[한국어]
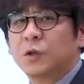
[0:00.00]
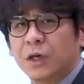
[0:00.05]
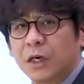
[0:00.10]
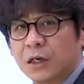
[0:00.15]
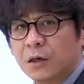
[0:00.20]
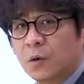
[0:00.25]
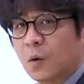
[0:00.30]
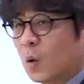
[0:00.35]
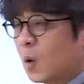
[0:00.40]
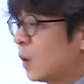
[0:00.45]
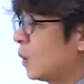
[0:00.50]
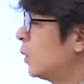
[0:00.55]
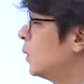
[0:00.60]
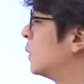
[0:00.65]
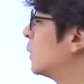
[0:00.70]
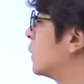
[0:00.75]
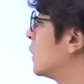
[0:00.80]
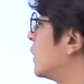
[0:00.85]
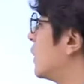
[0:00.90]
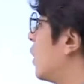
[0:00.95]
돼 있고,
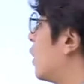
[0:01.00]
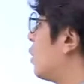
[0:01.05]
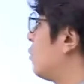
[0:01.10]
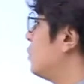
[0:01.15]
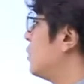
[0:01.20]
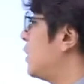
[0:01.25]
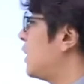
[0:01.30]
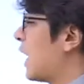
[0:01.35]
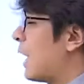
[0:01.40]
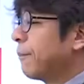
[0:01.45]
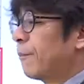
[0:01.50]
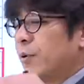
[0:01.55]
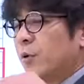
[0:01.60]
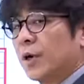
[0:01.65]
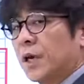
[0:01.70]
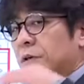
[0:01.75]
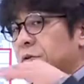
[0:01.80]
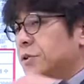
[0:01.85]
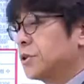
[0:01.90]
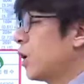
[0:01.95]
여러분들이 앞으로
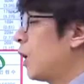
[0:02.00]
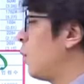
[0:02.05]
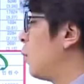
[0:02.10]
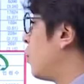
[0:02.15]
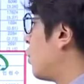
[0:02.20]
계속 시험을